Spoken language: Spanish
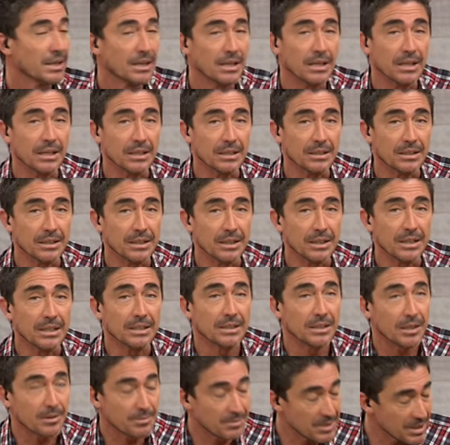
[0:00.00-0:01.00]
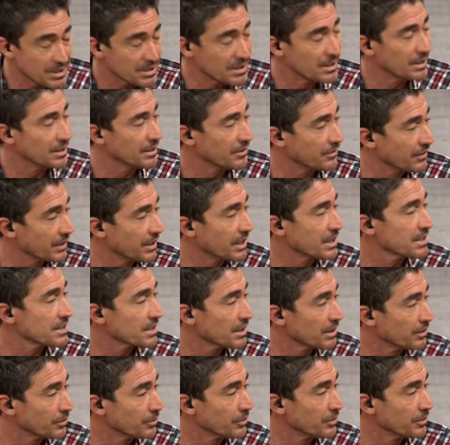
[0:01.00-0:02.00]
este, y también significa
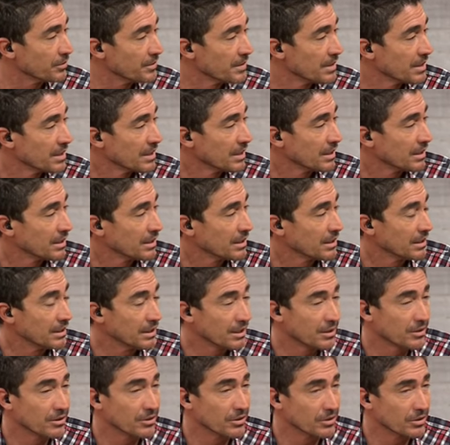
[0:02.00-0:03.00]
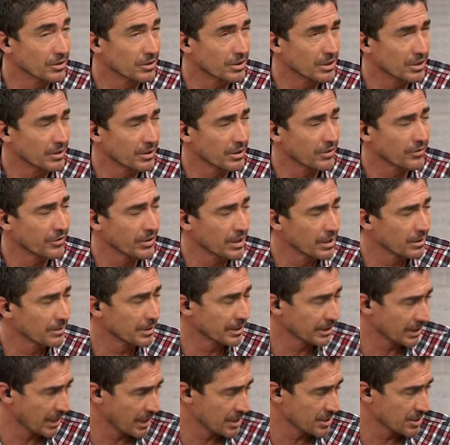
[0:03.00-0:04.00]
salud. Y dijo, creo que fue
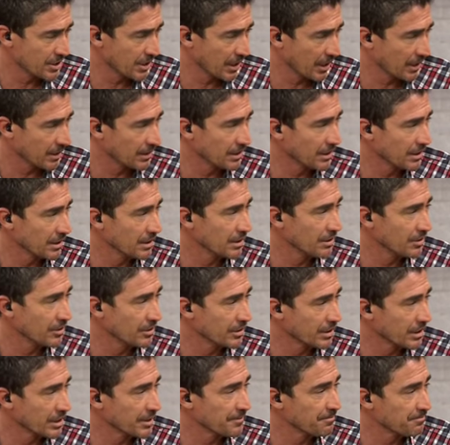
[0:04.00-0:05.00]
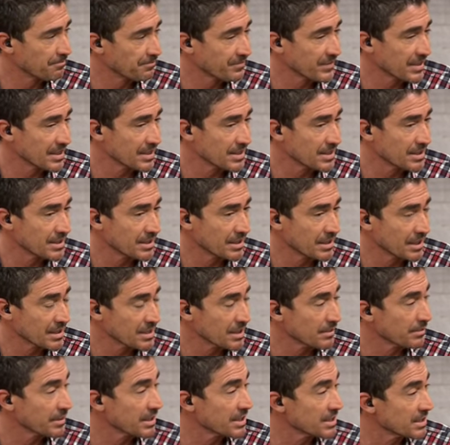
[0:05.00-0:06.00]
Albert Einstein que dijo que si
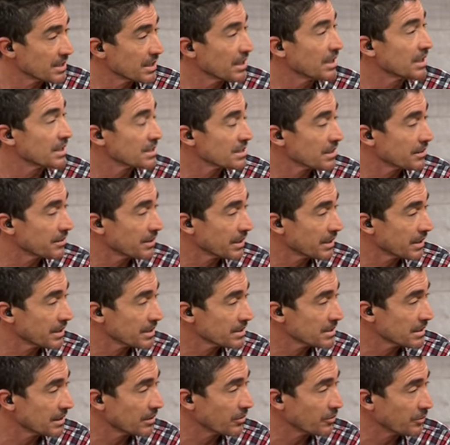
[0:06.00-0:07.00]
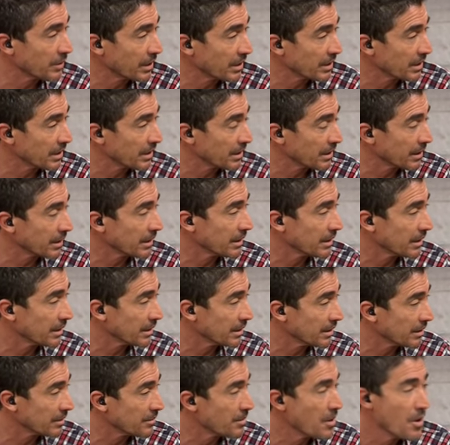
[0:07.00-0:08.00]
desaparecieran las abejas a la humanidad le
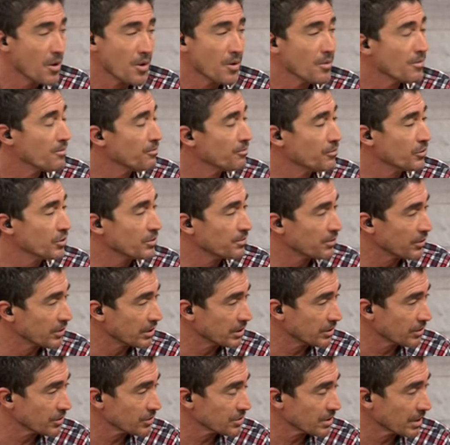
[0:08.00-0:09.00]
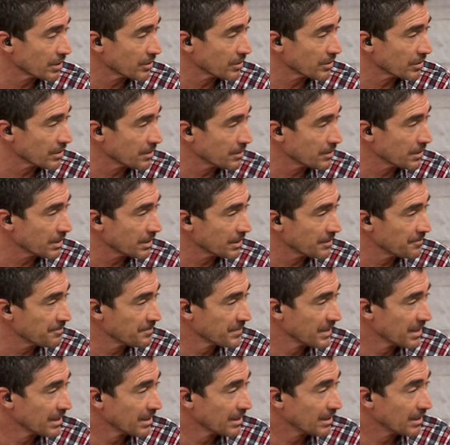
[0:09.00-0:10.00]
quedarían muy poquitos años de vida.
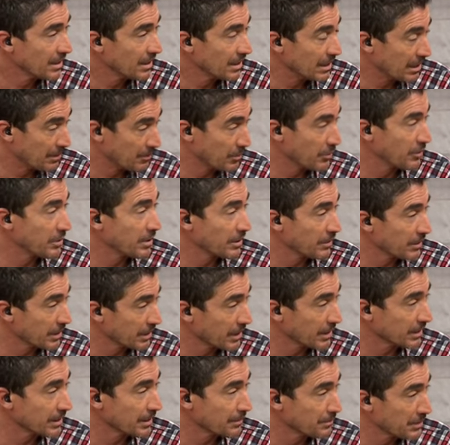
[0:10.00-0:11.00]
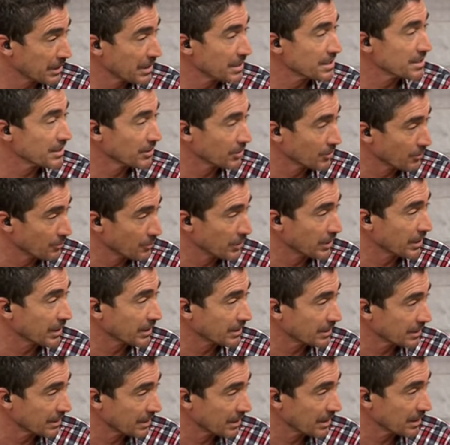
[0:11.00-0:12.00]
Y la pobre abeja está, viene siendo muy
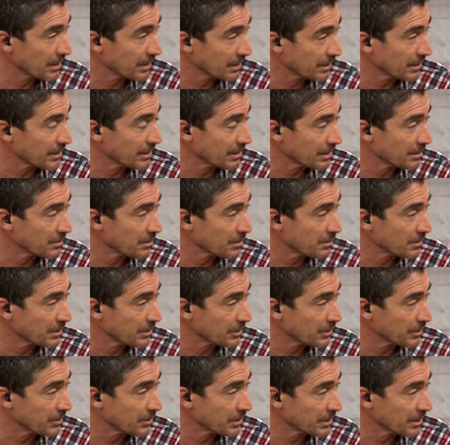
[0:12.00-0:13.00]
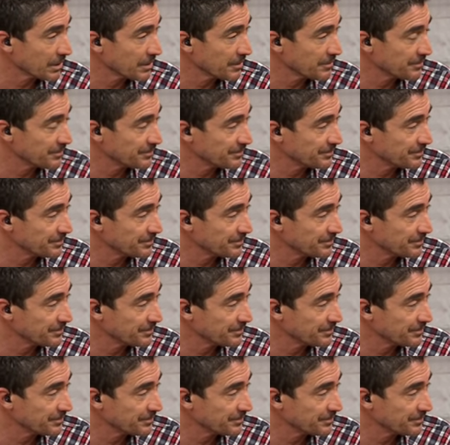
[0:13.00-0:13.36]
castigada en este momento, ¿verdad?